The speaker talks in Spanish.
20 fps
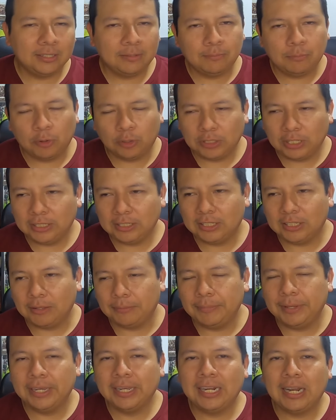Importante
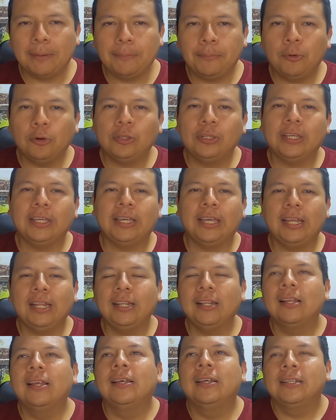también el aporte que
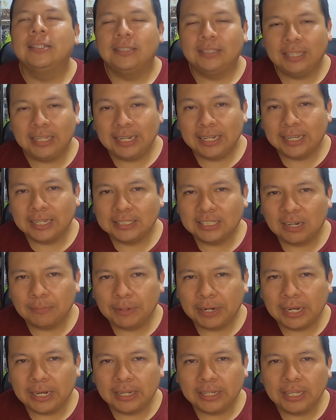él tiene que hacer
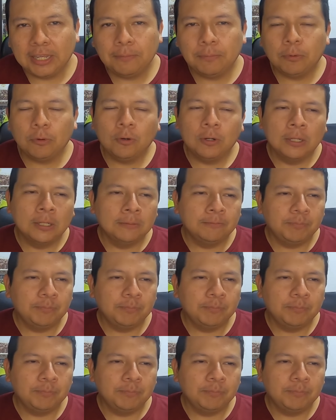para el equipo.